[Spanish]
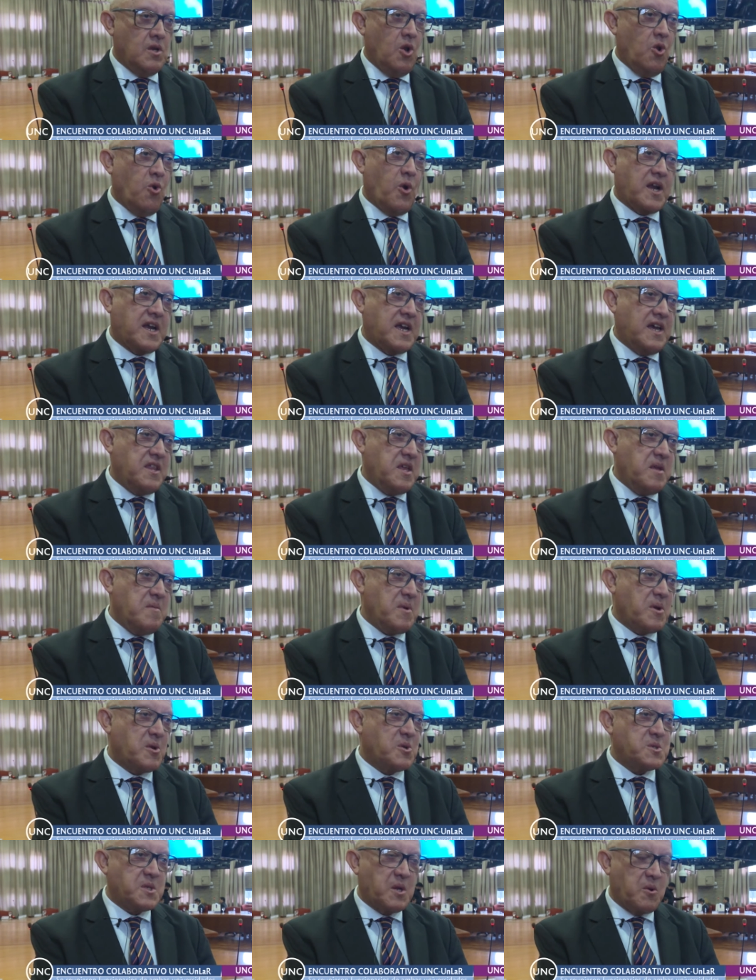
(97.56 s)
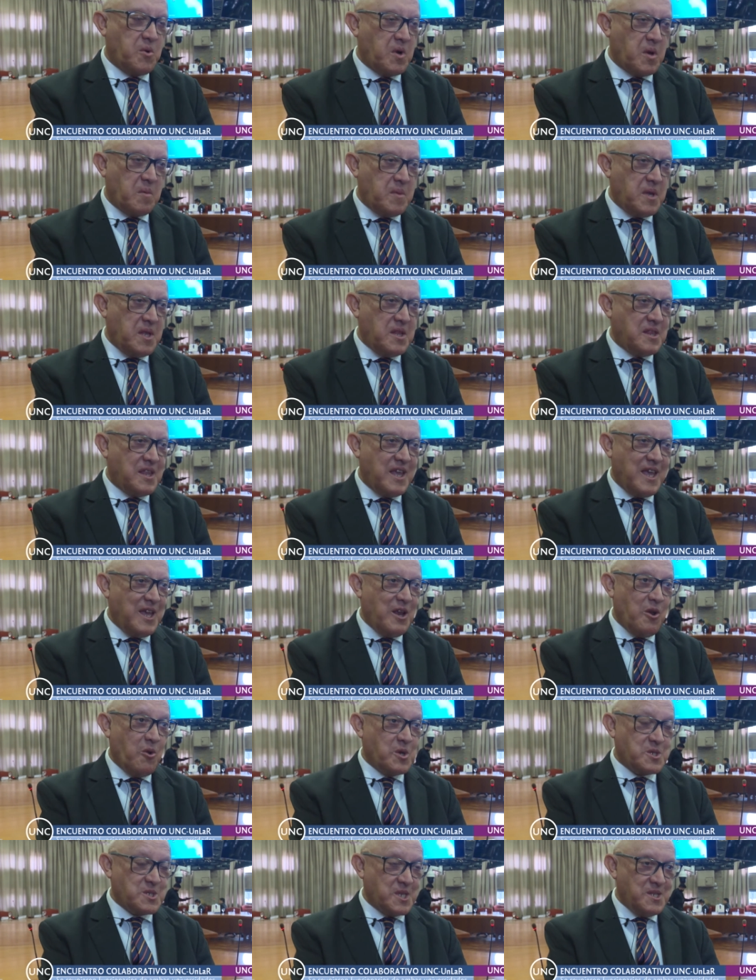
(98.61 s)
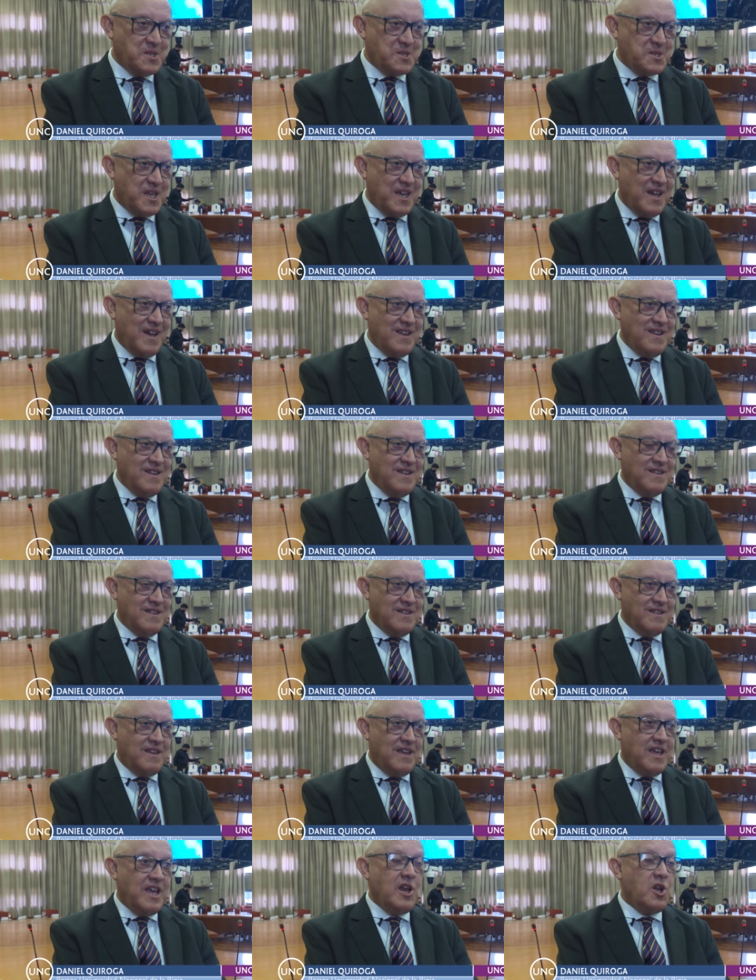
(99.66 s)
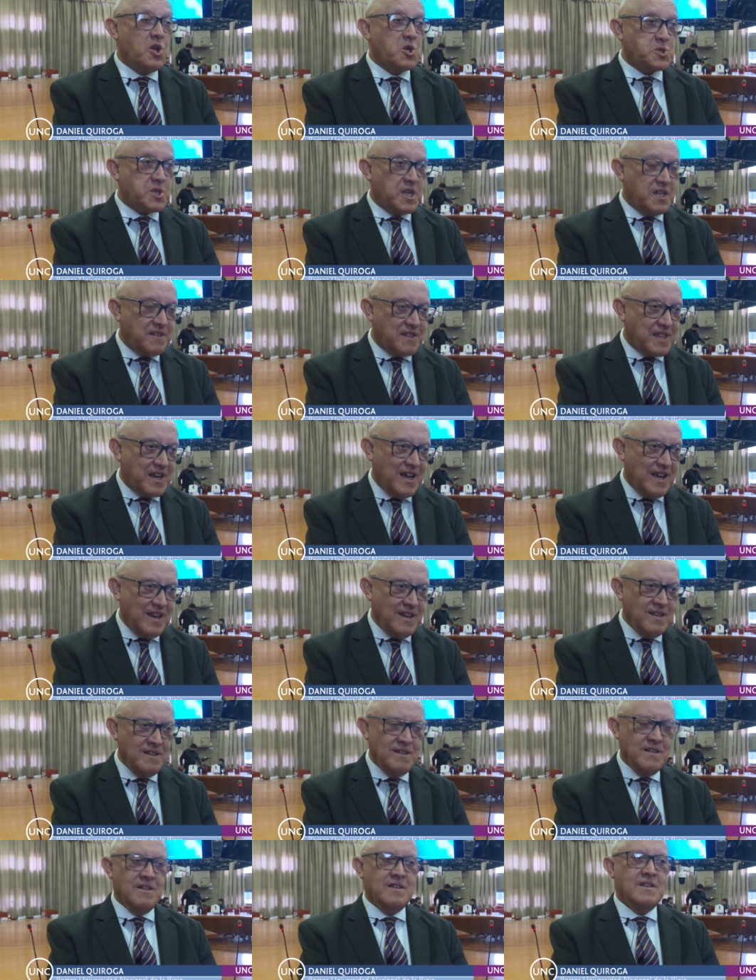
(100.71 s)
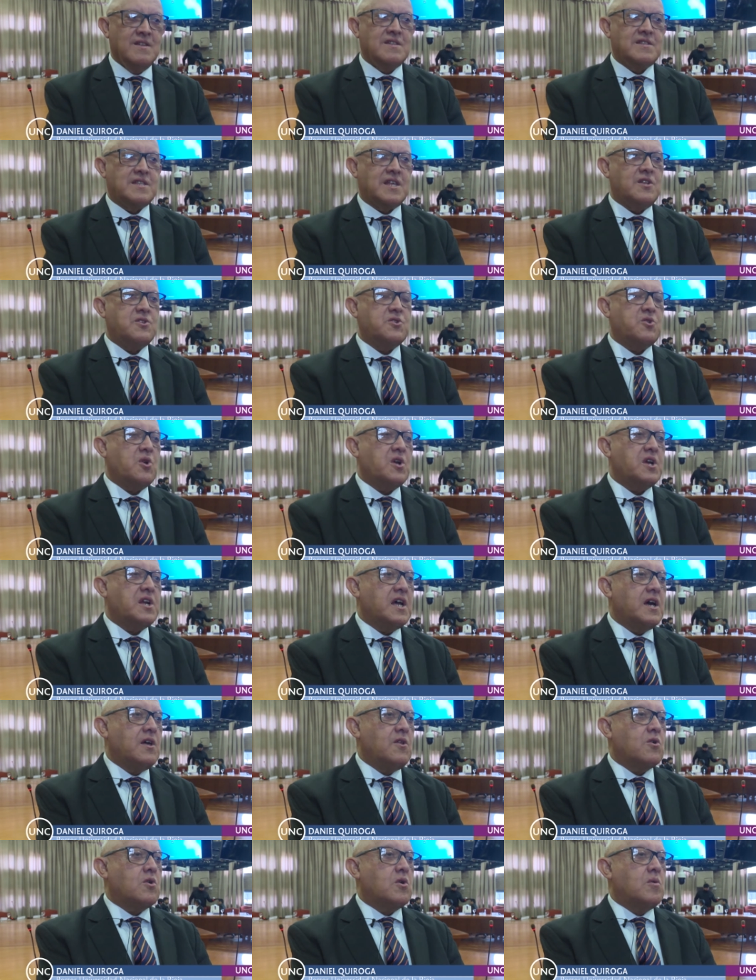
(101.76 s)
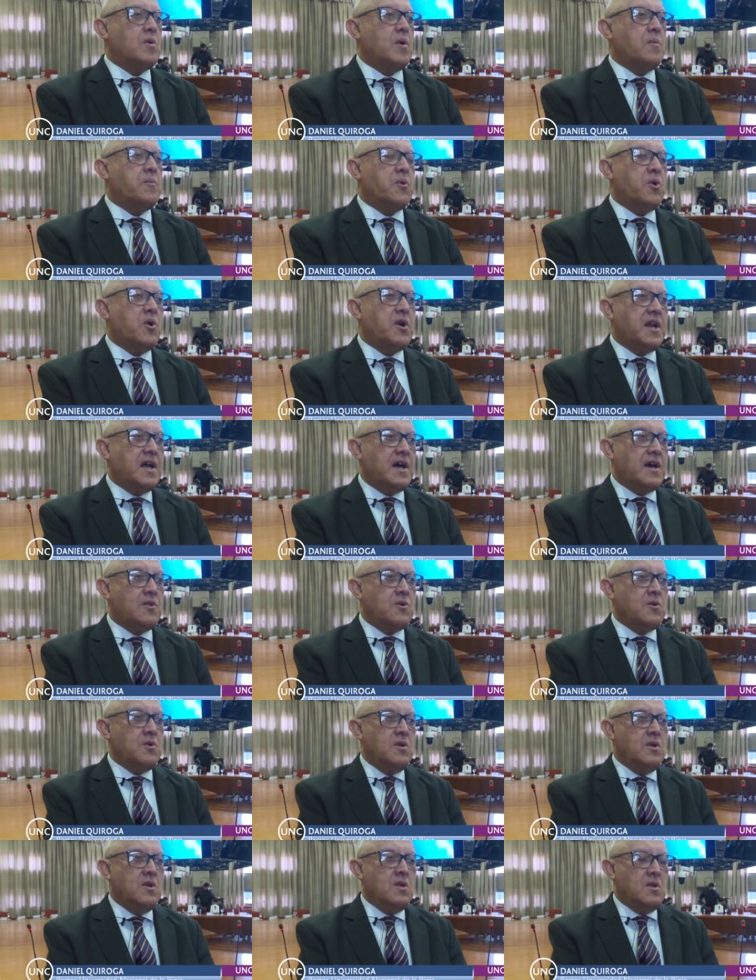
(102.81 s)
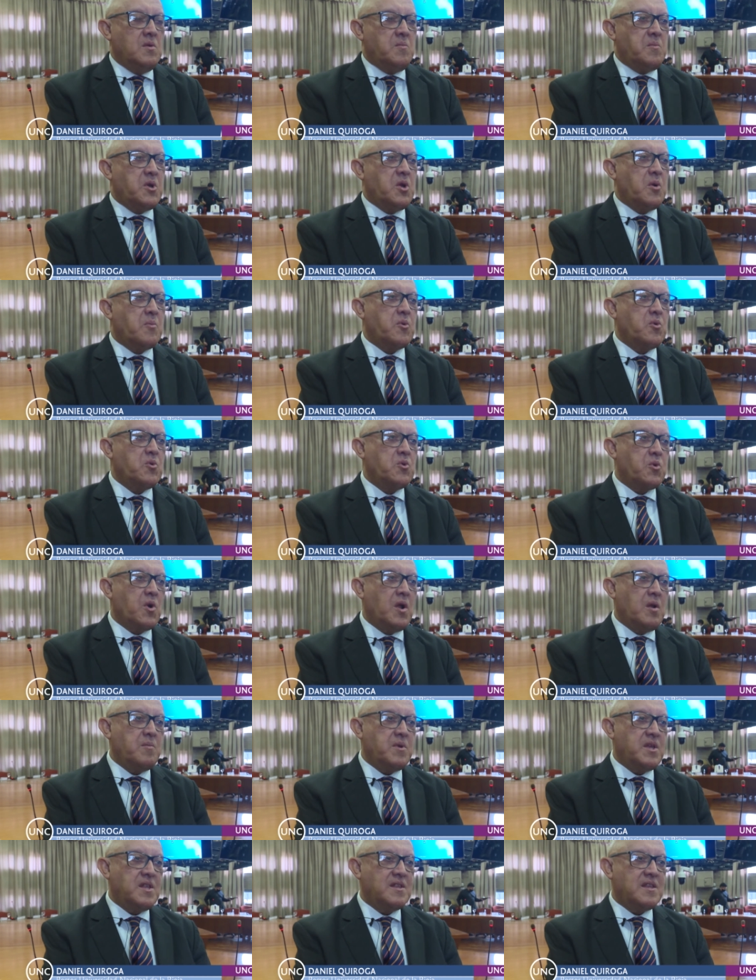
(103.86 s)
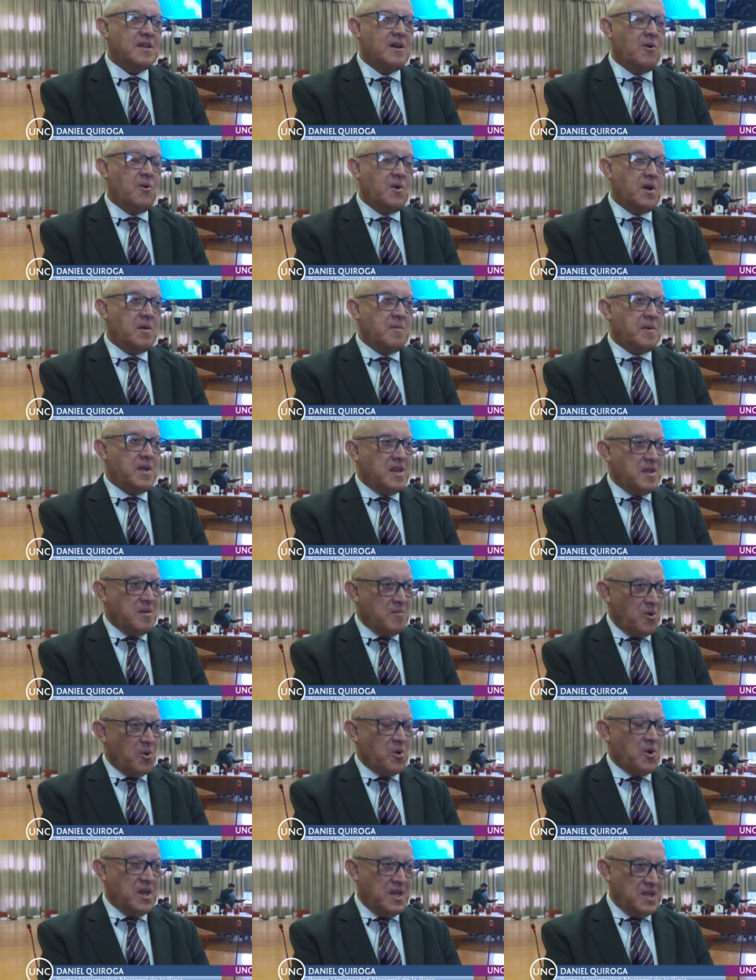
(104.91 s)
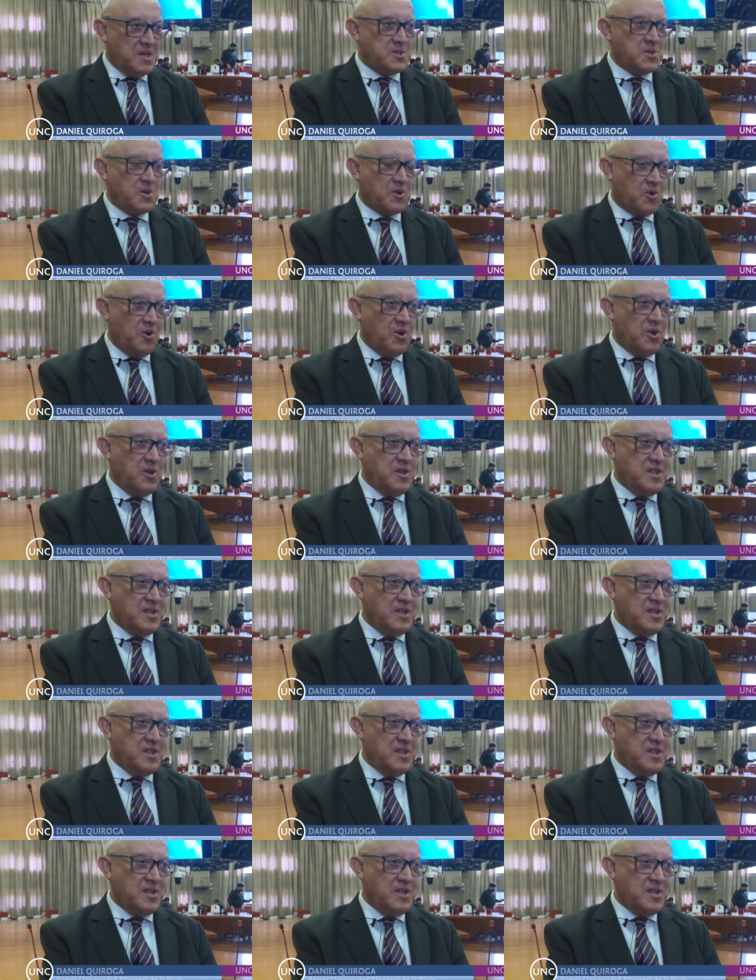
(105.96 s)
Lo académico seguramente es lo esencial, es lo central, tanto en grado como en posgrado, pero puntualmente ahora venimos en esos, con los